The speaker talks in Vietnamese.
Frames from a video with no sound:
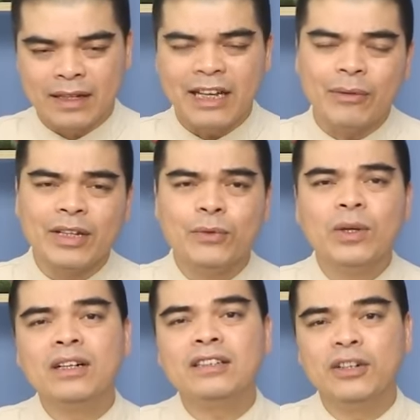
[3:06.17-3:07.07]
cái đạo lý
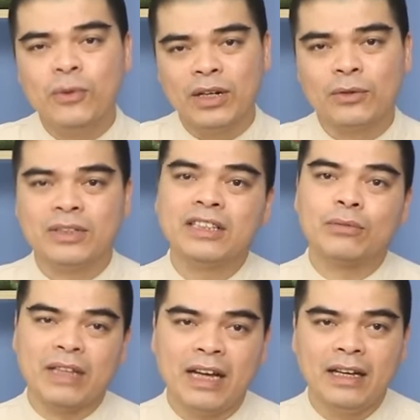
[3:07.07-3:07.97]
uống nước nhớ nguồn của dân
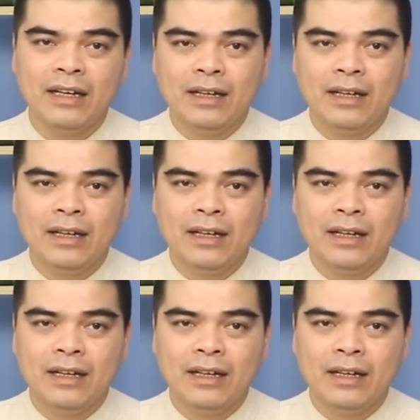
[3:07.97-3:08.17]
tộc ta,